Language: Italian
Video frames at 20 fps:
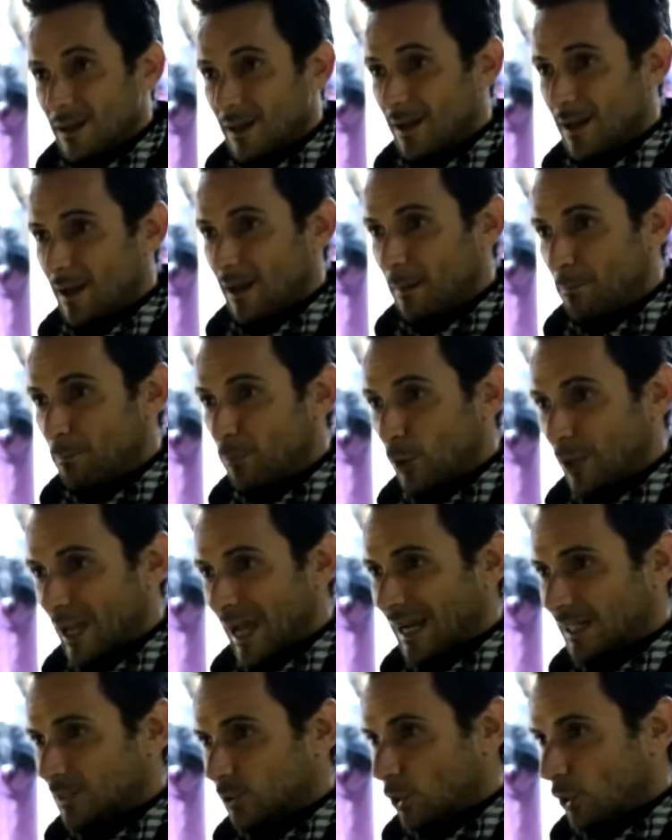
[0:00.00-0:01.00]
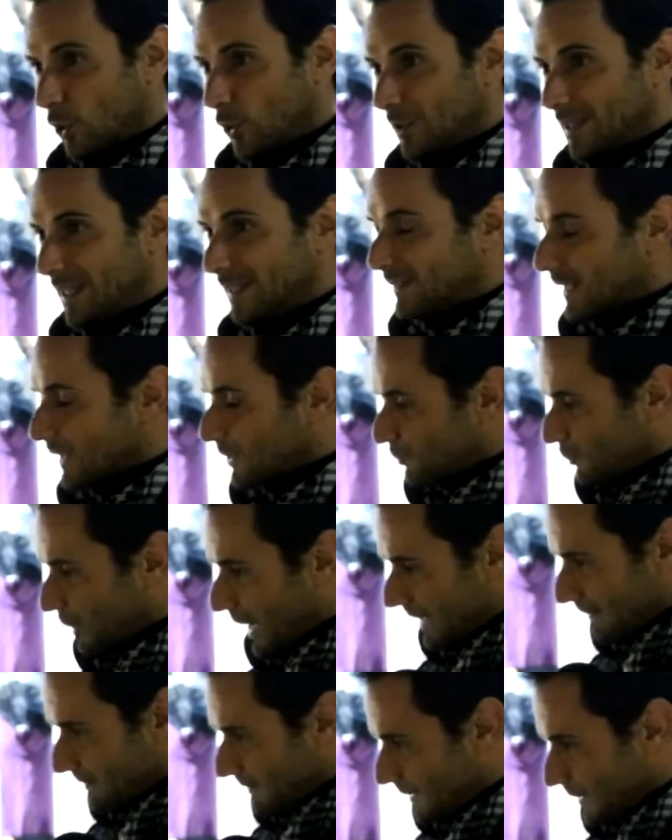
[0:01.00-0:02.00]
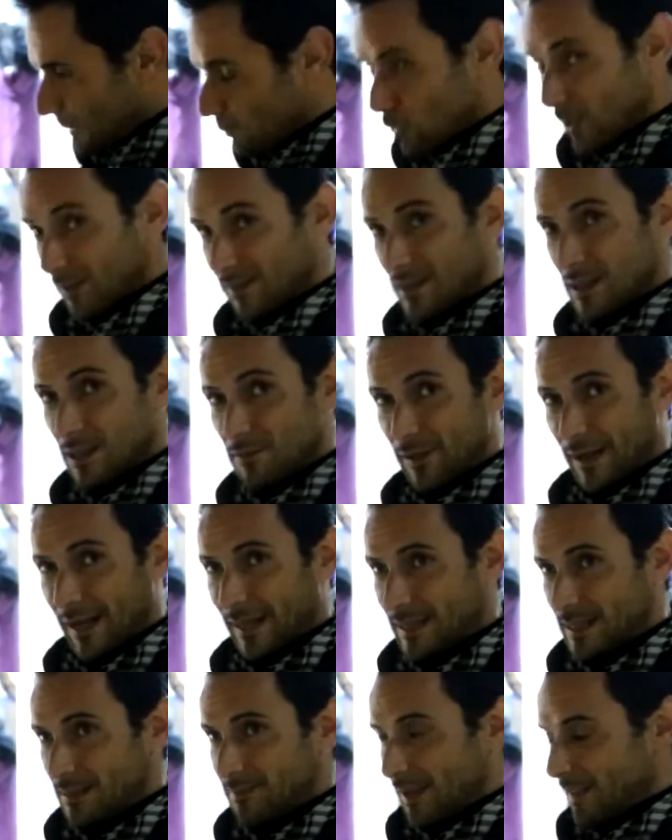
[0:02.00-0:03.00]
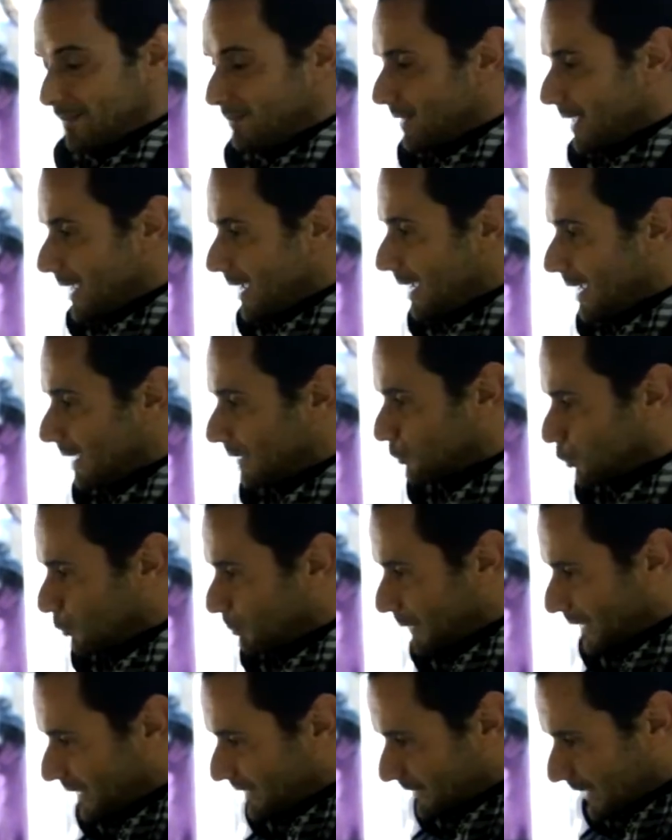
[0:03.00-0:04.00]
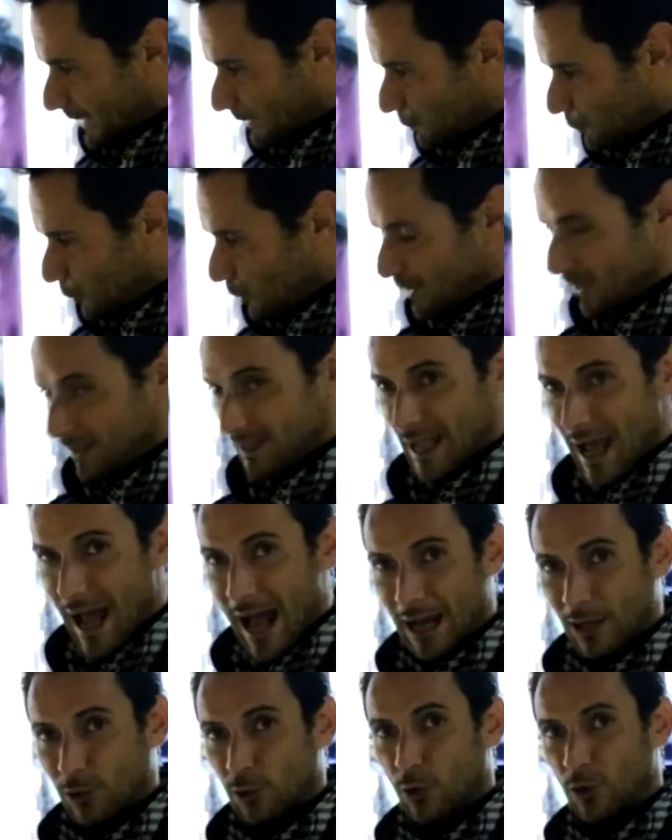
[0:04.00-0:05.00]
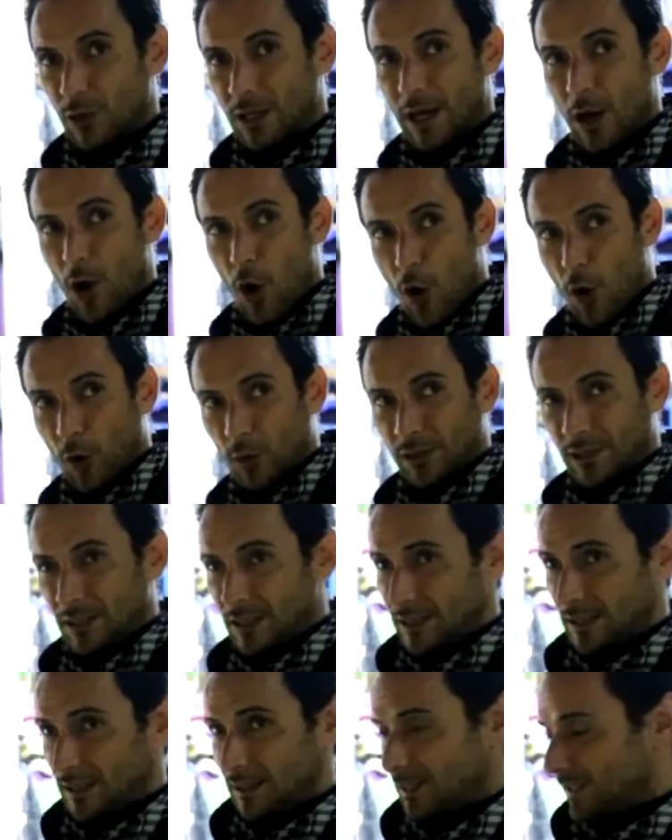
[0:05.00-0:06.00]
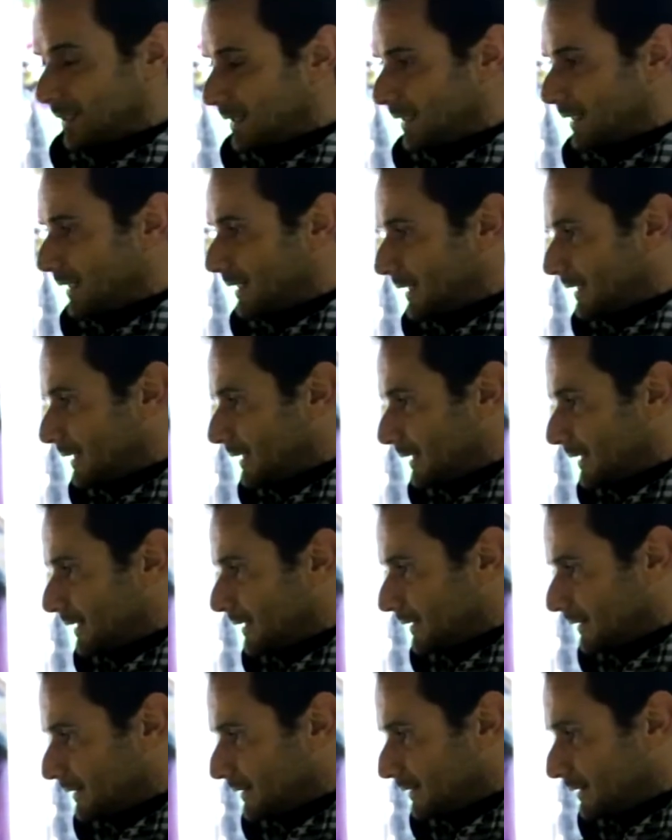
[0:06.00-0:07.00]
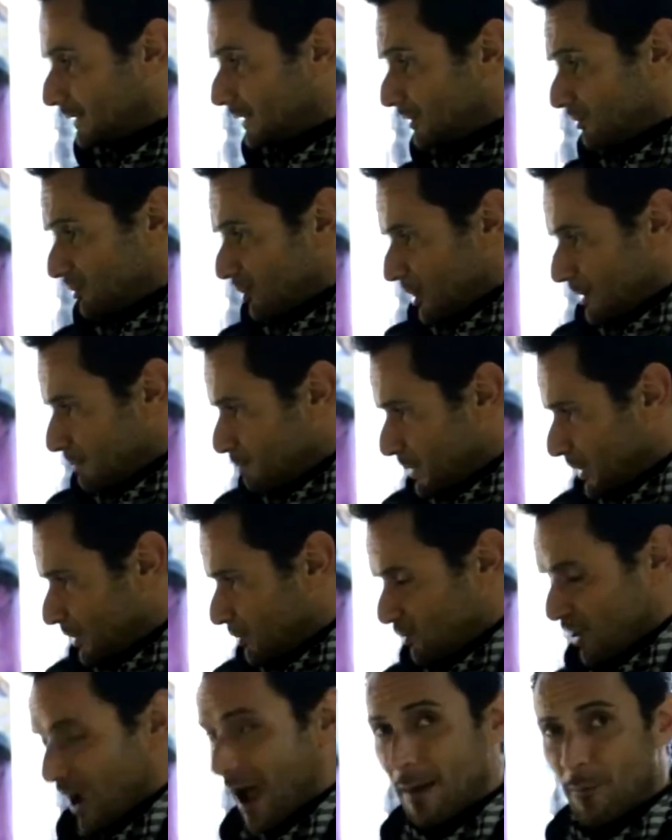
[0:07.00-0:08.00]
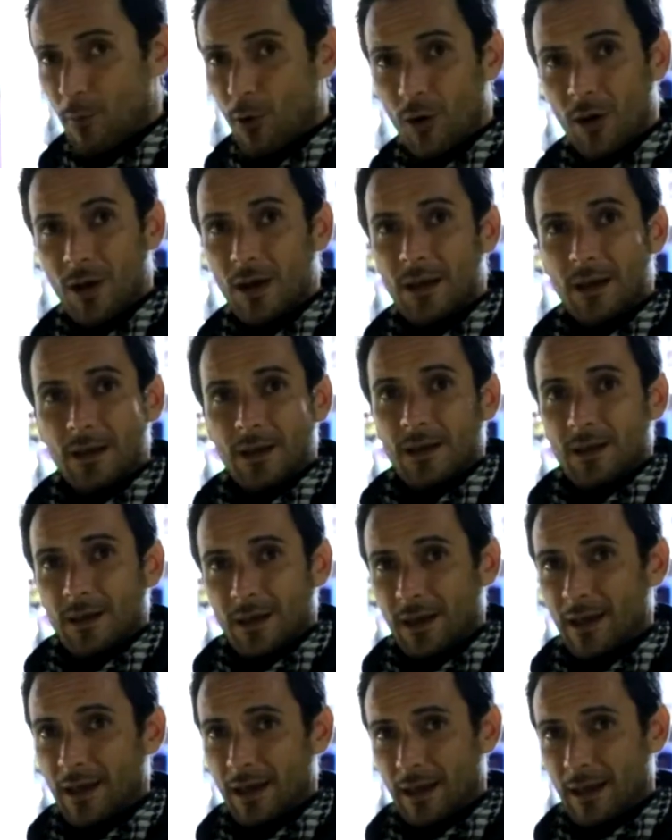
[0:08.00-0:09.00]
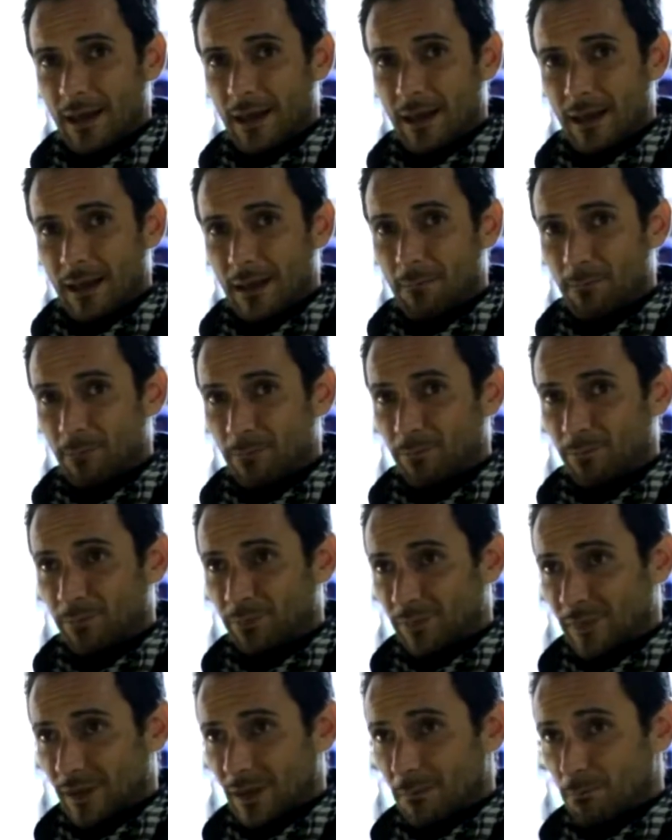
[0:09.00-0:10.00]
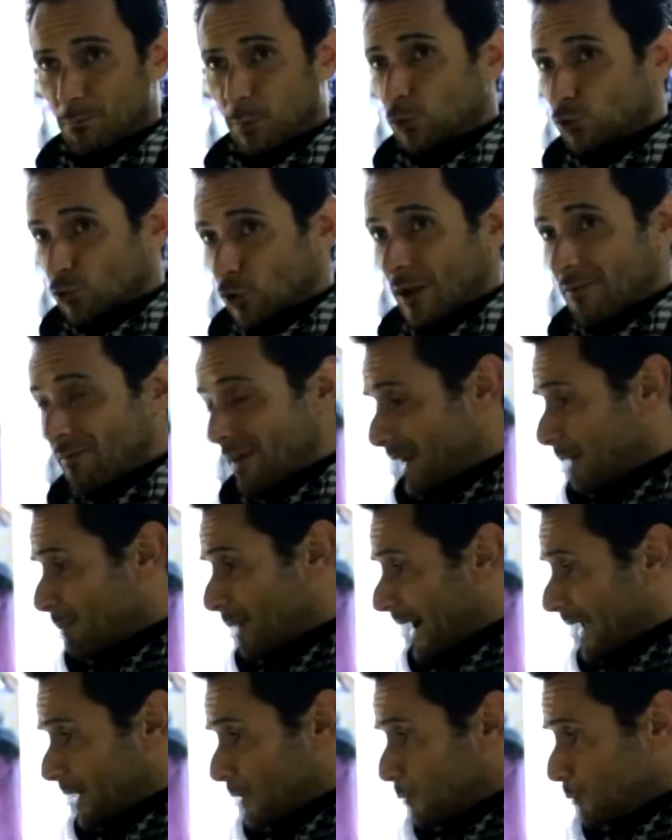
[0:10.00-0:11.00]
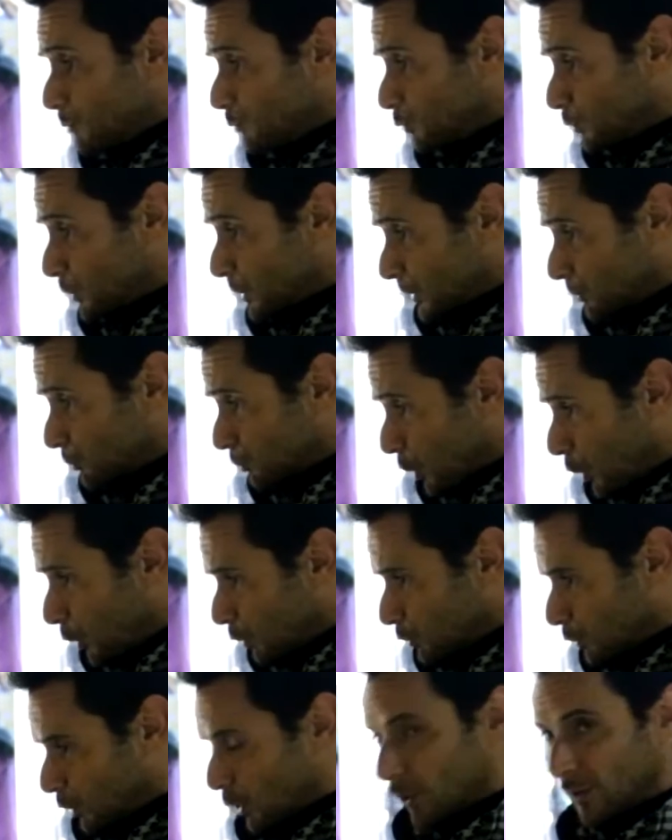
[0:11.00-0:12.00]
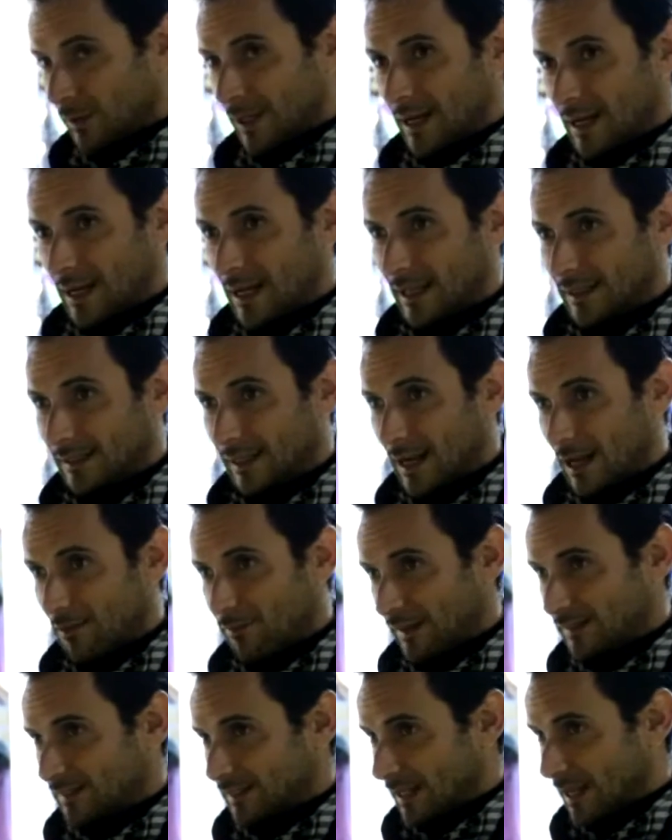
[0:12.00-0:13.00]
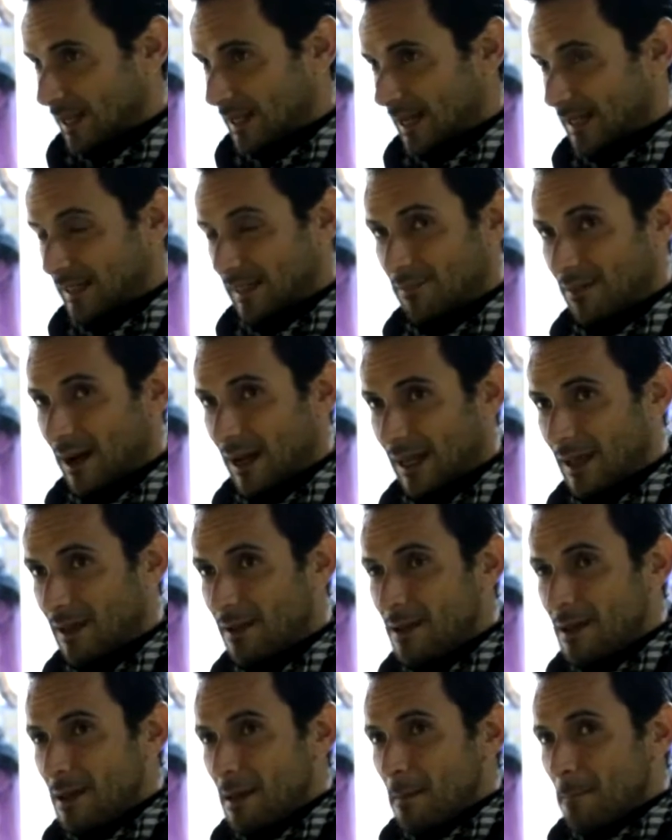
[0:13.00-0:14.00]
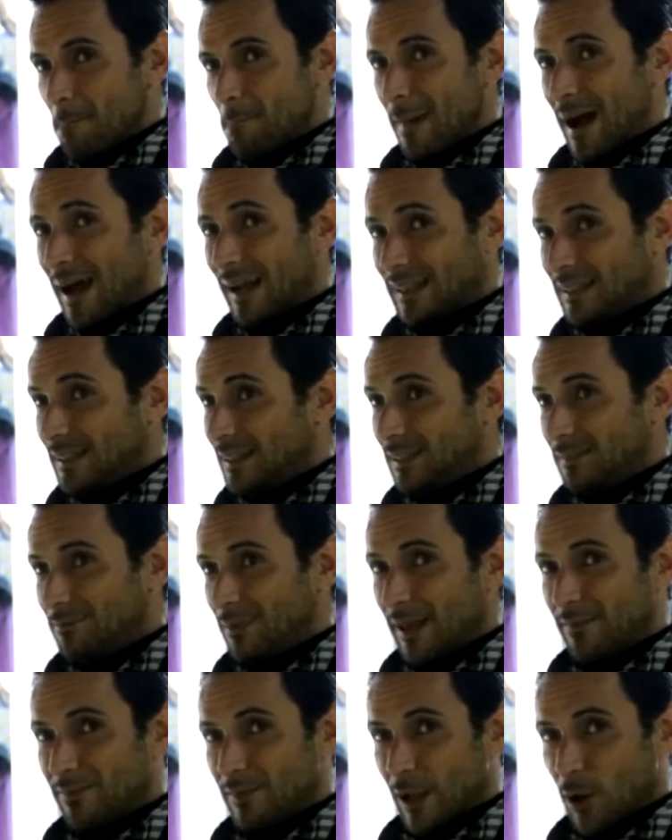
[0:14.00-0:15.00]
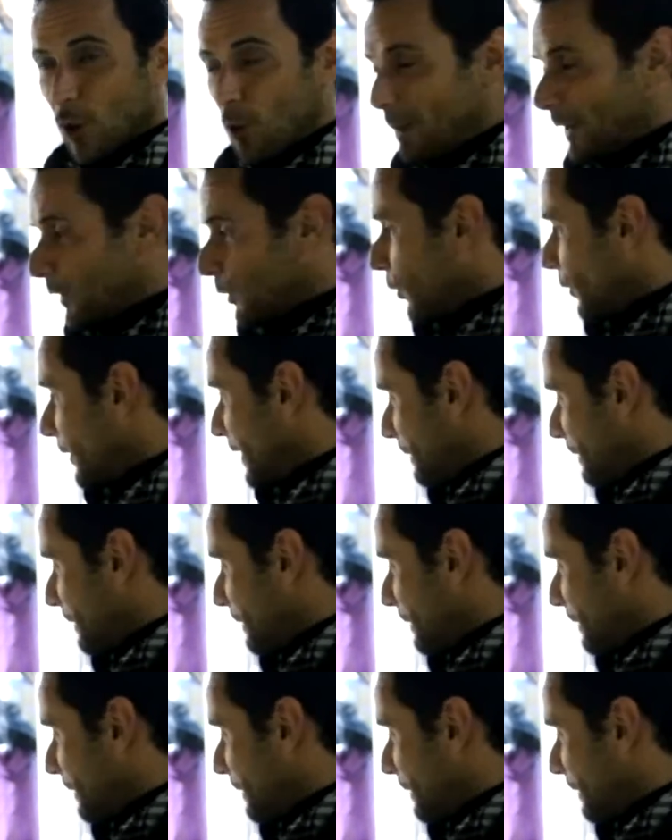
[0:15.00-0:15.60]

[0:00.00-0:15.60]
eh, più che altro gli esercenti, cioè significa chi vende somministrazioni di alcol o di, eh, di cibi, diciamo, ehm, possono avere magari un riscontro nel, nella festa del carnevale, ma chi vende come noi